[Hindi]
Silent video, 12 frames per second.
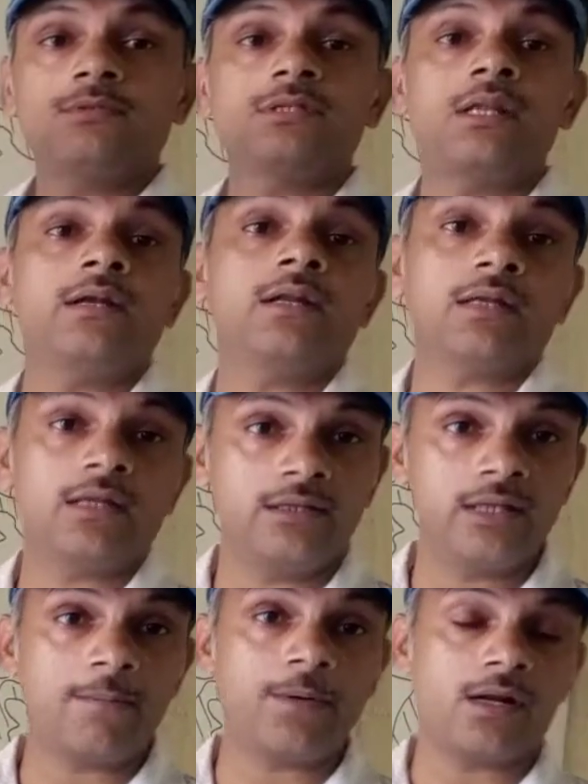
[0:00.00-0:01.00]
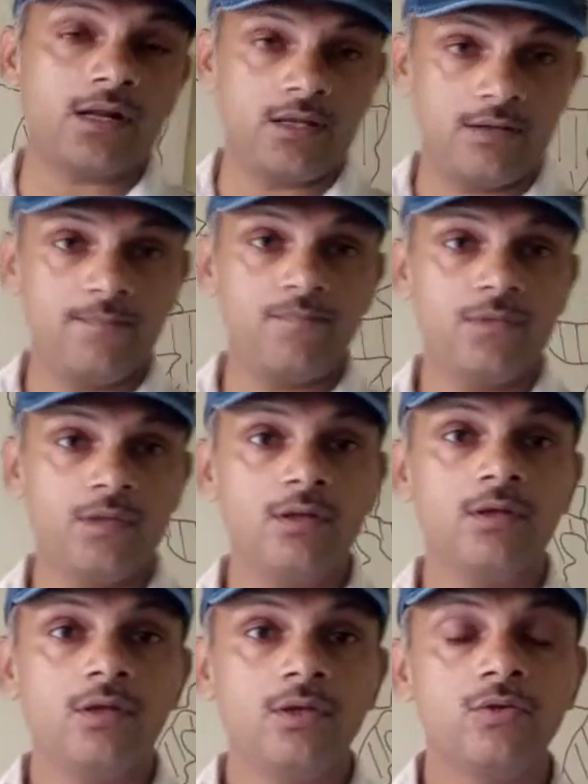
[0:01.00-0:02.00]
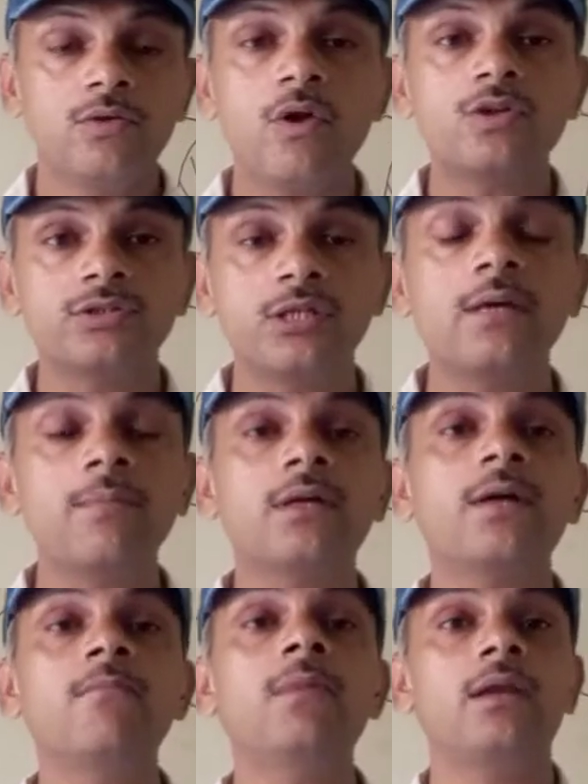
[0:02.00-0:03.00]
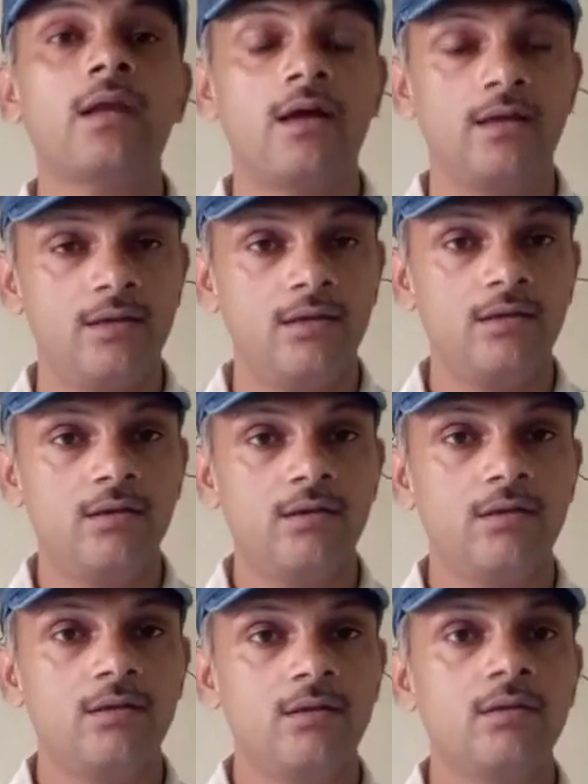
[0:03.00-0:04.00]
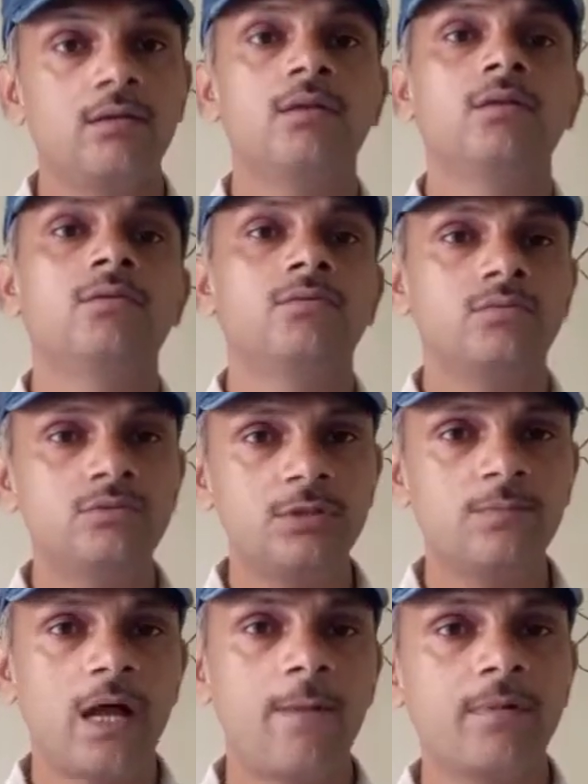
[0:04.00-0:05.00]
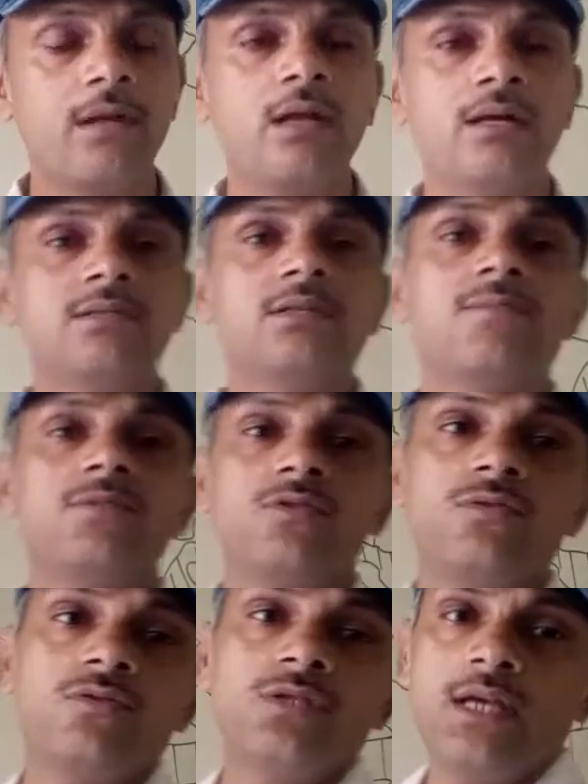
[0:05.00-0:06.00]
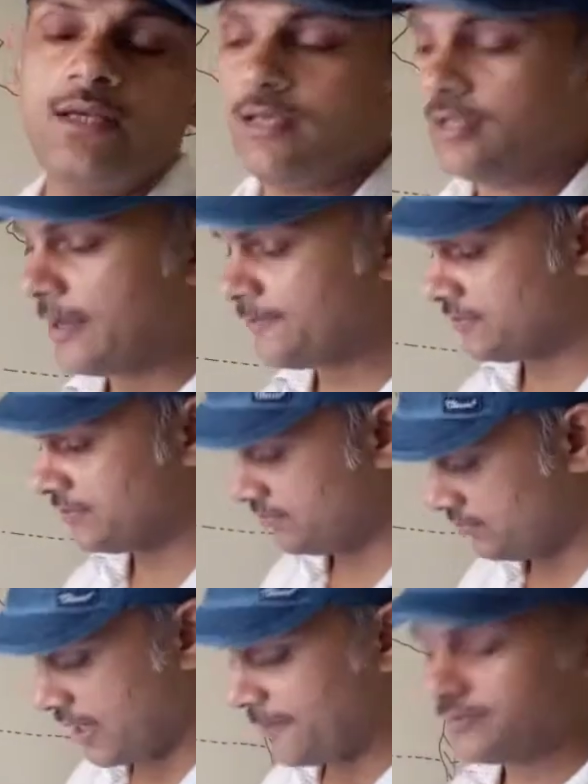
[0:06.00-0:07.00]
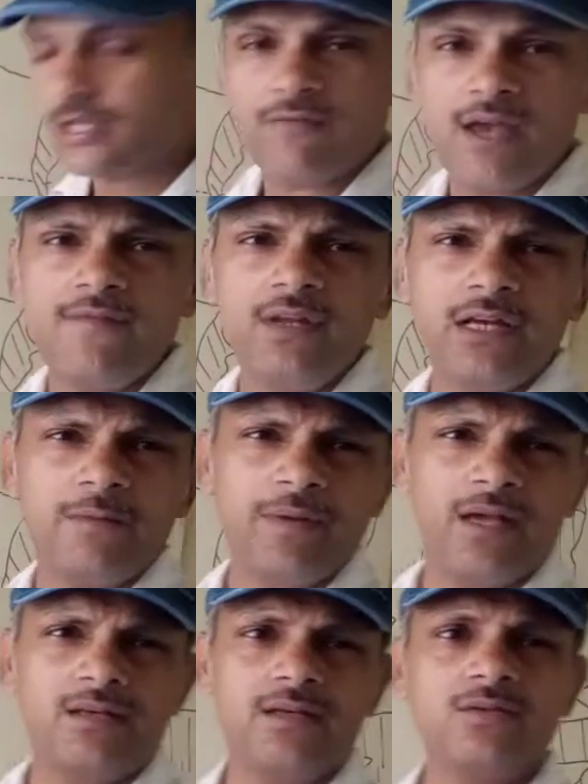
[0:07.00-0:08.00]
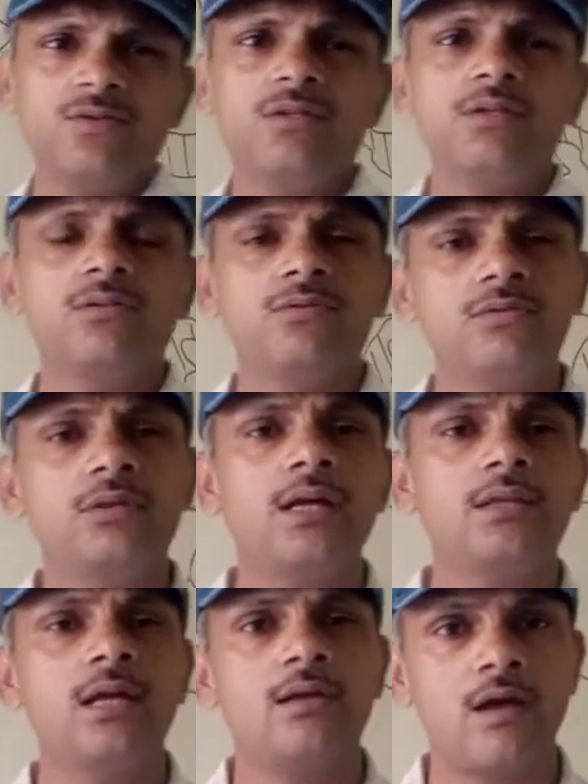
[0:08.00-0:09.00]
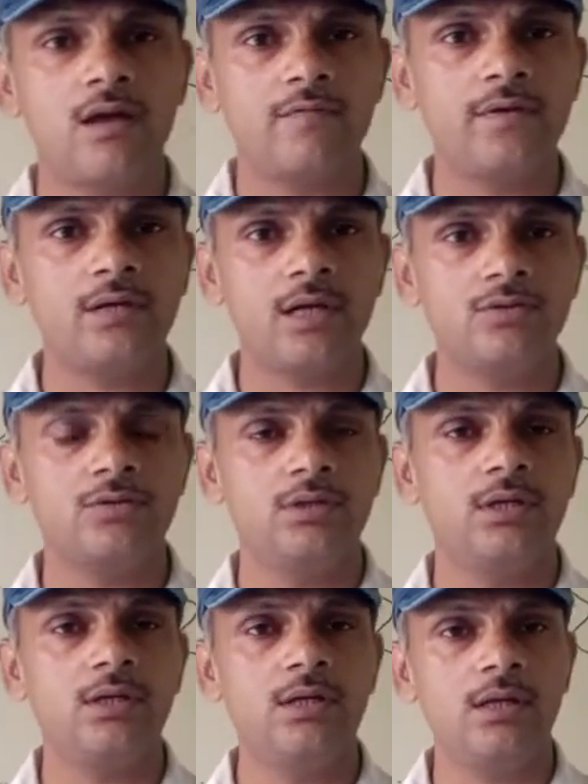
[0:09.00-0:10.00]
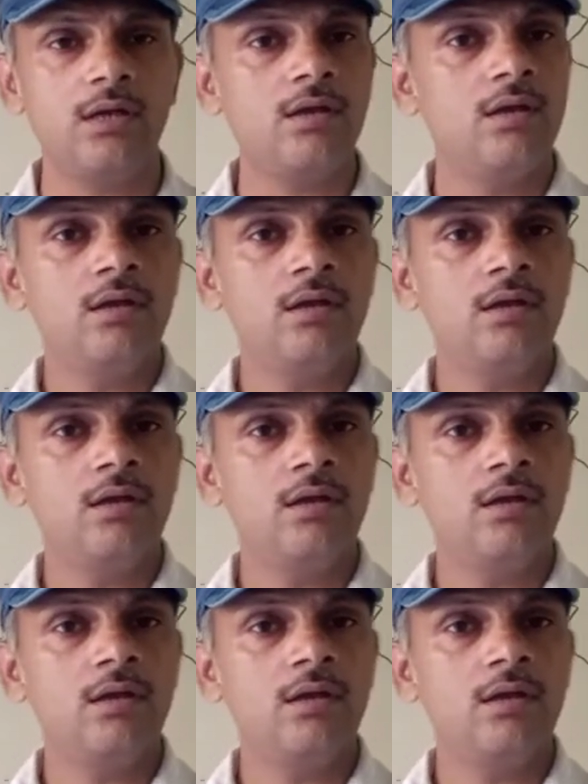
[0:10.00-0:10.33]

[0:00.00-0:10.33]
सिलेंडर ख़रीदना पड़ रहा है क्योंकि ऑक्सीजन हमें कम मिल रहा है तो जब आपके लंग्स कमज़ोर हो जाएंगे आप आप सर्वाइव नहीं कर पाएंगे क्योंकि खुद कहता है डार्विन का जो थियोरी है